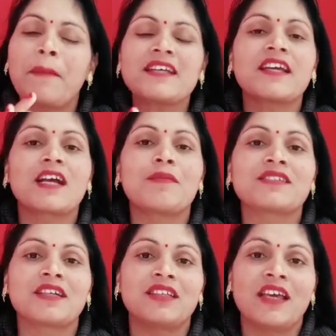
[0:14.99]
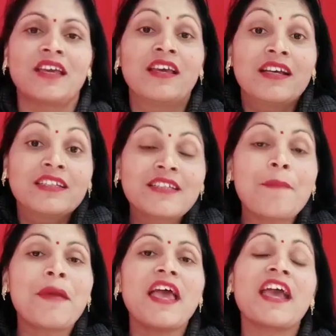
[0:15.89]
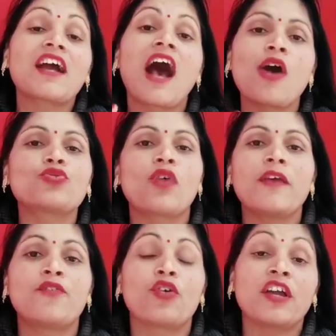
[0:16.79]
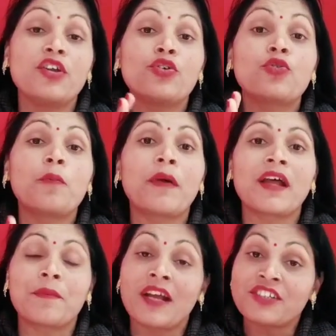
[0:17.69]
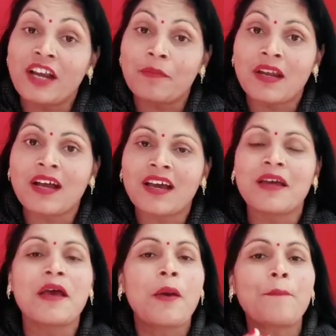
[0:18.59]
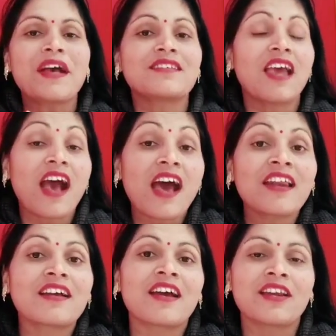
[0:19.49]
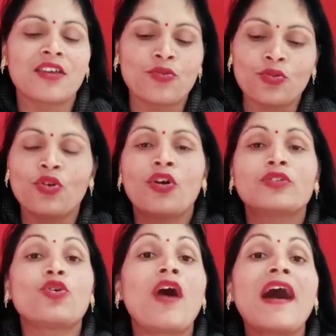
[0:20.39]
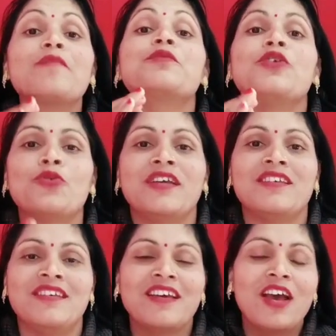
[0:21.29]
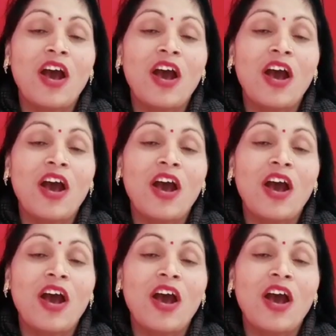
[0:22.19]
पैसे कमा सकते हैं जब मैं एक हाउस वाइफ होकर यूट्यूब पर अपना चैनल बनाकर पैसे अर्न कर रही हूँ तो आप क्यों नहीं